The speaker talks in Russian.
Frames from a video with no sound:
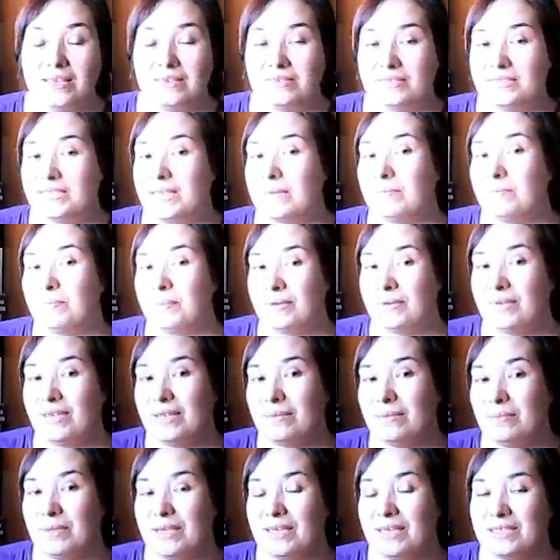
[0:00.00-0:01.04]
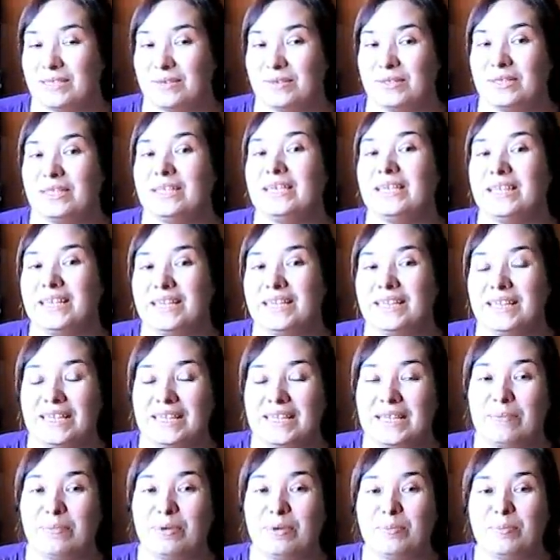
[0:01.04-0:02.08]
Всем привет, меня зовут Елена,
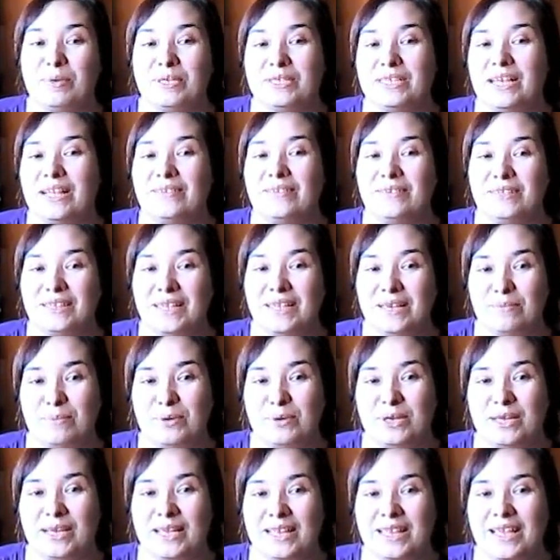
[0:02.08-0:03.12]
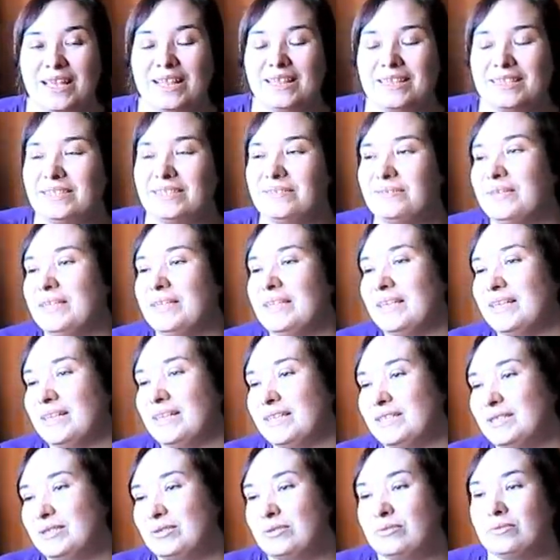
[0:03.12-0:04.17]
добро пожаловать на мой канал. Сегодня
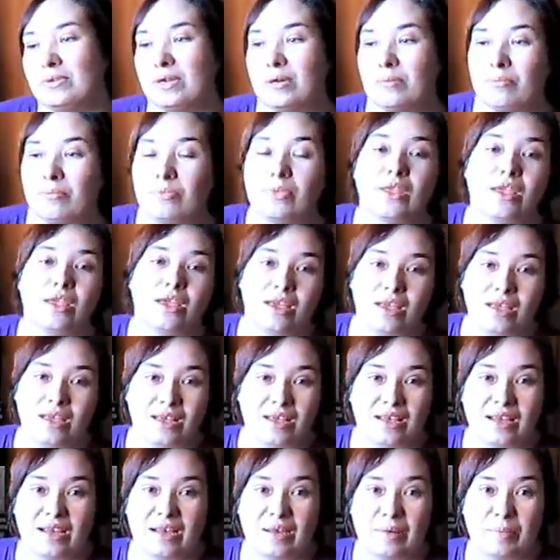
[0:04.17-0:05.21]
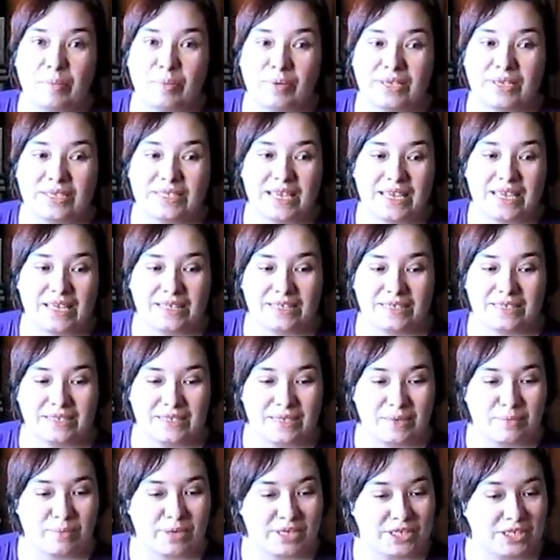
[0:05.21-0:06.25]
хочу вам а, показать
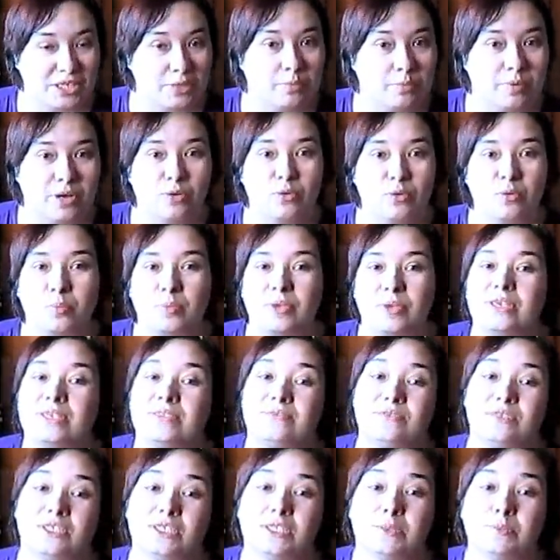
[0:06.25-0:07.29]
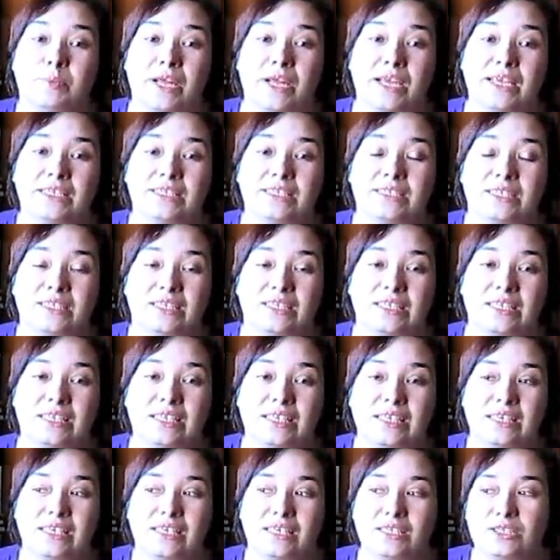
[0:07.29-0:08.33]
небольшие покупки из Сикс Прайса и
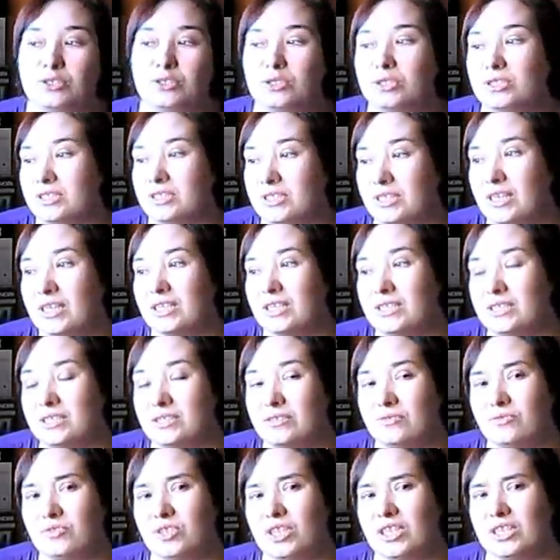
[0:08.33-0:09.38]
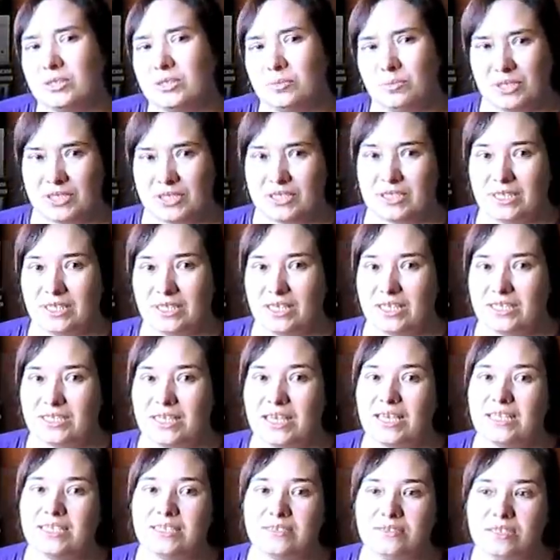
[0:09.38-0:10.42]
еще я заходила в наш местный
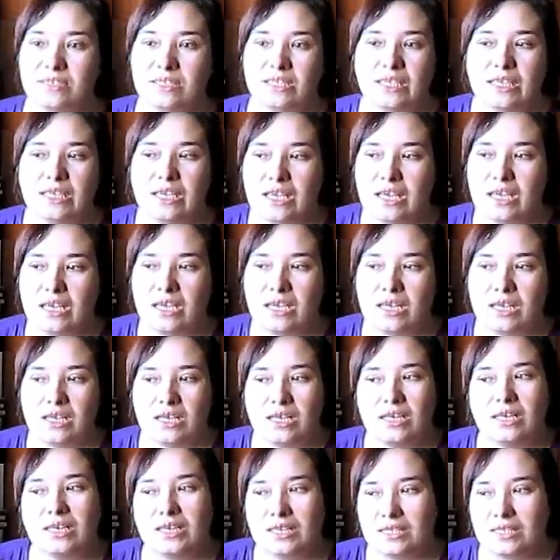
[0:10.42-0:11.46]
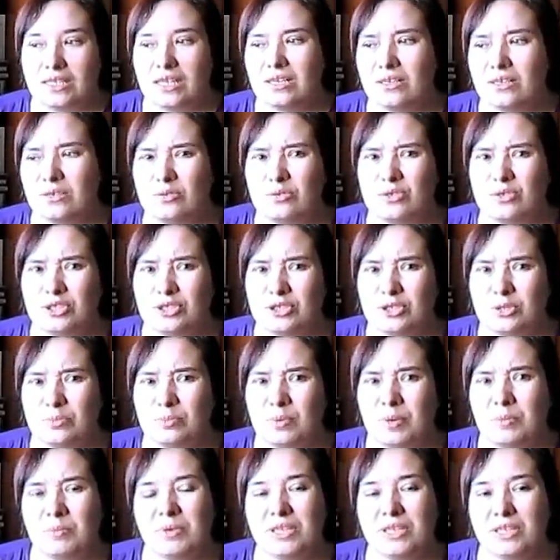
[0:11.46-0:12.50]
хозяйственный. А, так, кое-что
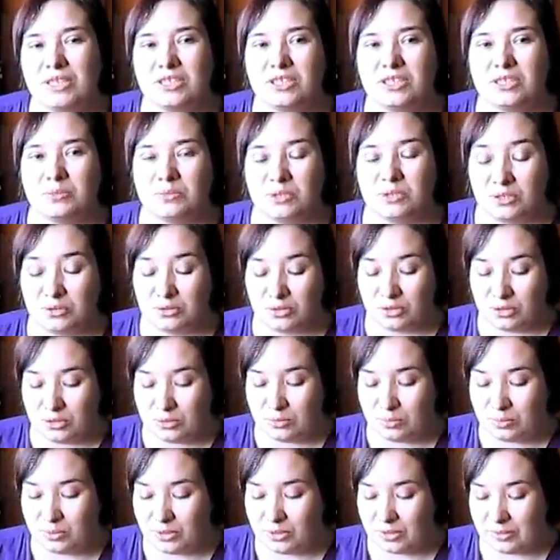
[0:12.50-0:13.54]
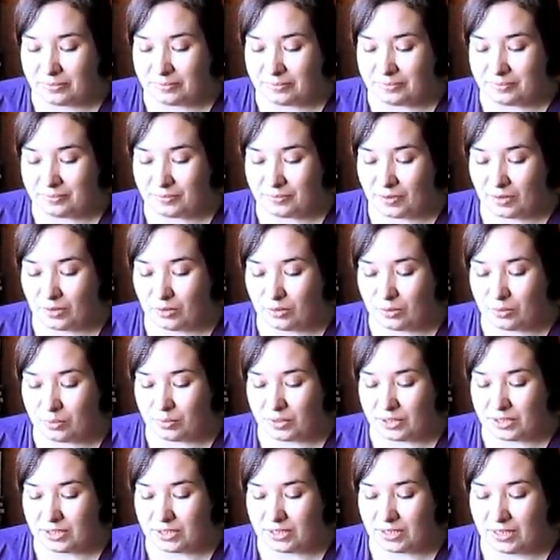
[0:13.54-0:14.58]
по мелочам мне нужно было
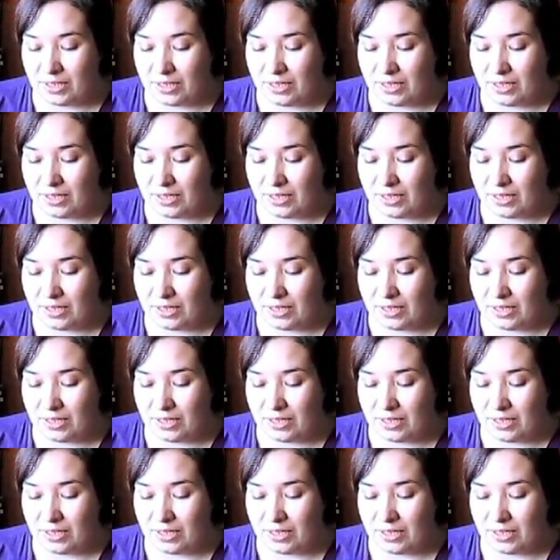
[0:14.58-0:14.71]
купить